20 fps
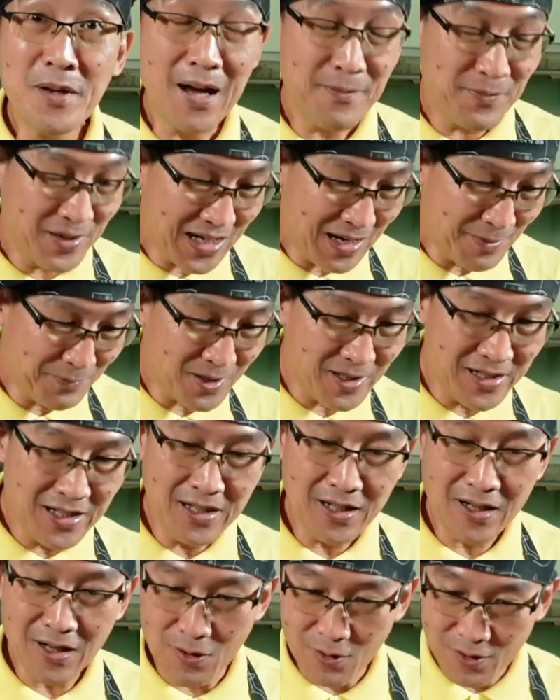น้ำยำนะครับตอน
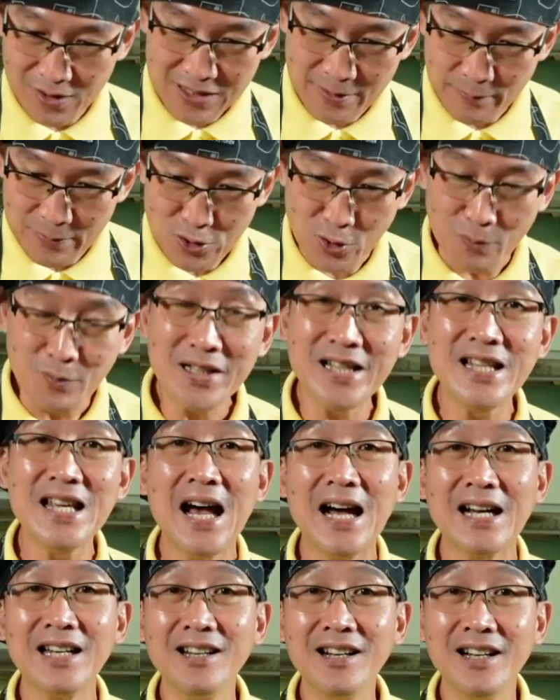นี้เราก็จะผสม4
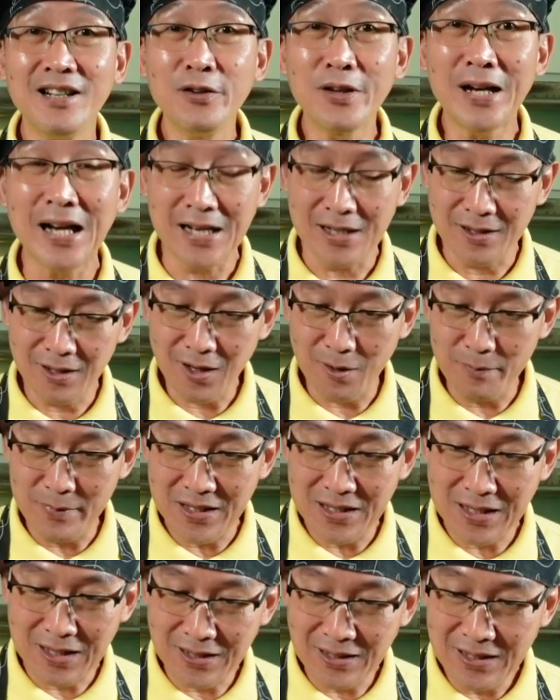อย่างนี้เลยด้วยกันก็
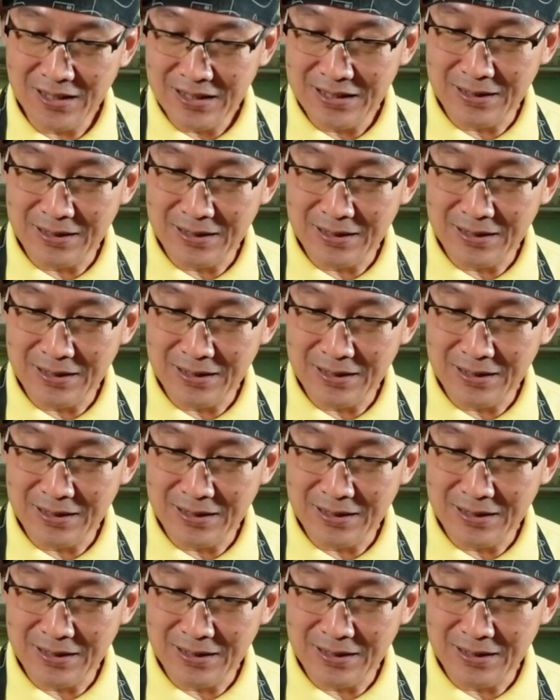มีทั้ง